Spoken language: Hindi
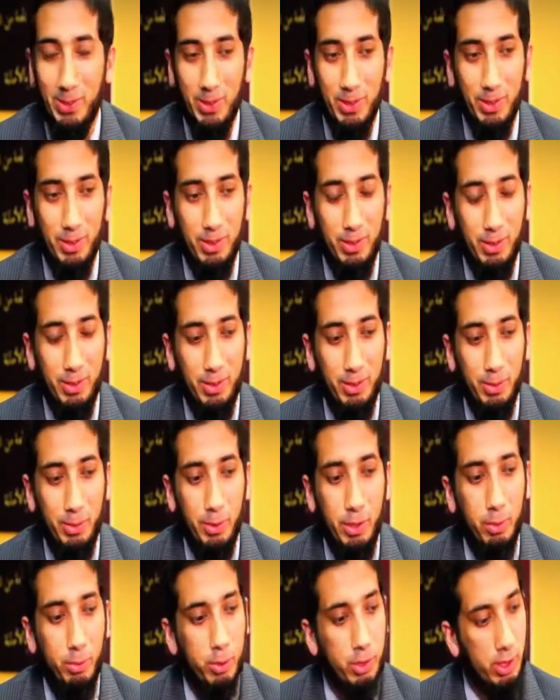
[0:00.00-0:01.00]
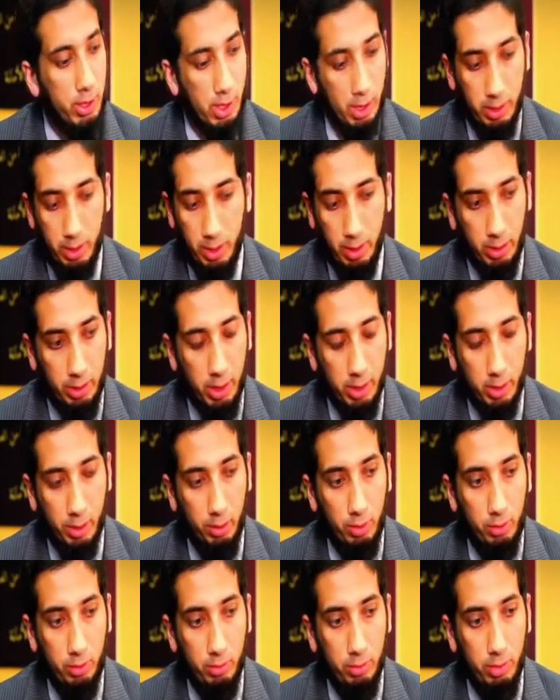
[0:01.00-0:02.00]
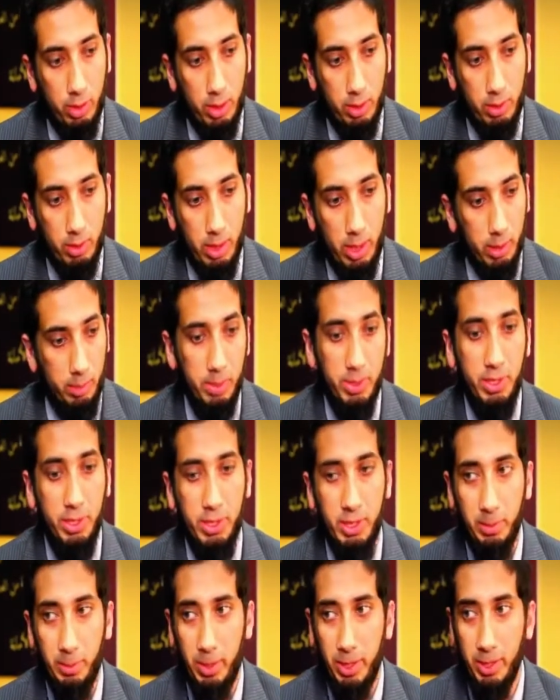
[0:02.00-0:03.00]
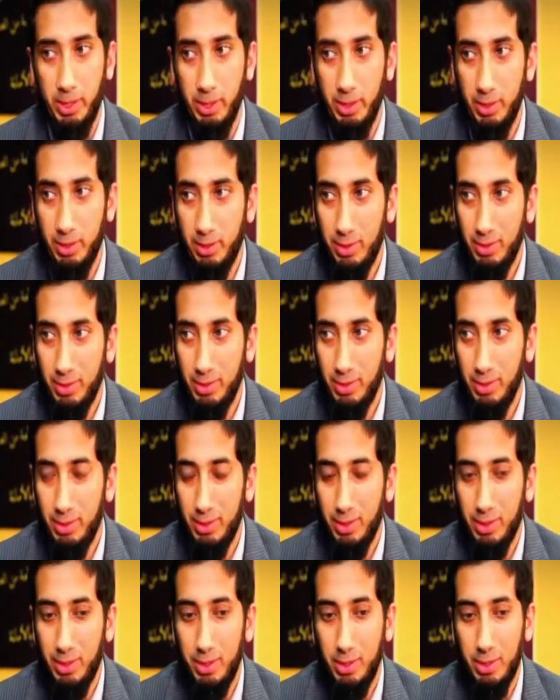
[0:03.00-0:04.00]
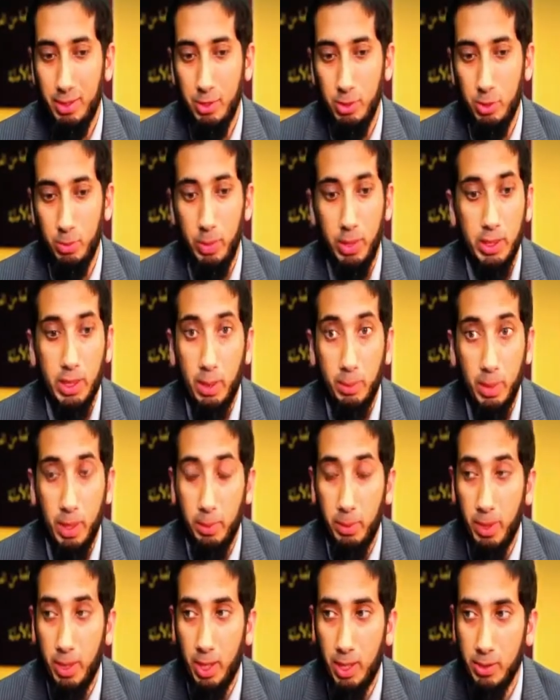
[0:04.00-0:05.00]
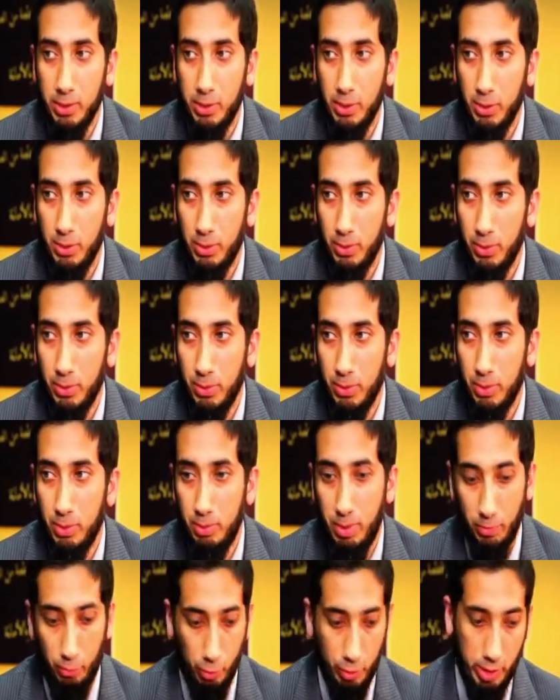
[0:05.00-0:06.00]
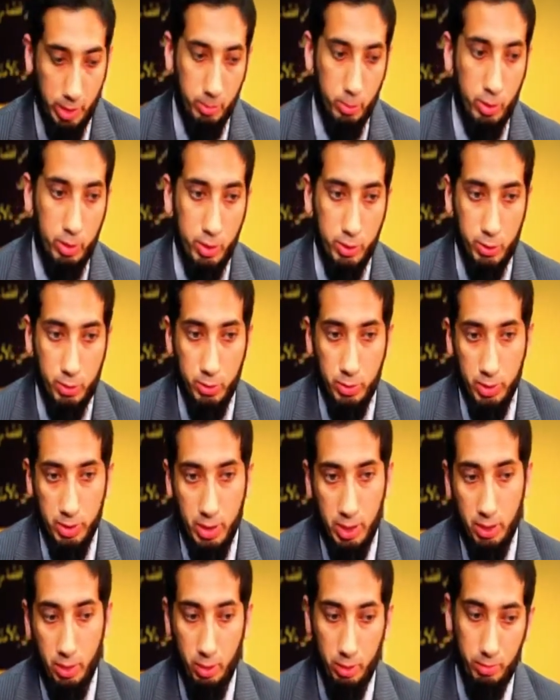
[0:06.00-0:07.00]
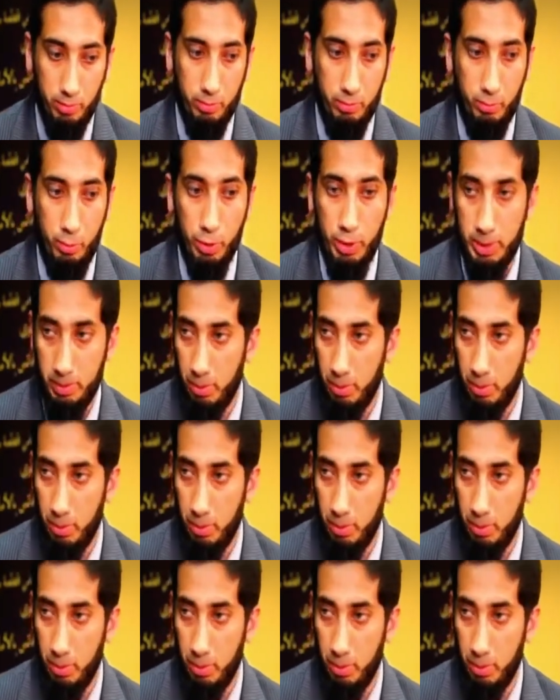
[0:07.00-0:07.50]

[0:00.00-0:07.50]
तो उन्होंने मुझसे कहा ठीक है कर लो अरबी सीखनी पड़ेगी हम्म। तो मैंने कहा मैं अरबी कहाँ सीखूँ मैं फुल टाइम कॉलेज स्टूडेंट था और फुल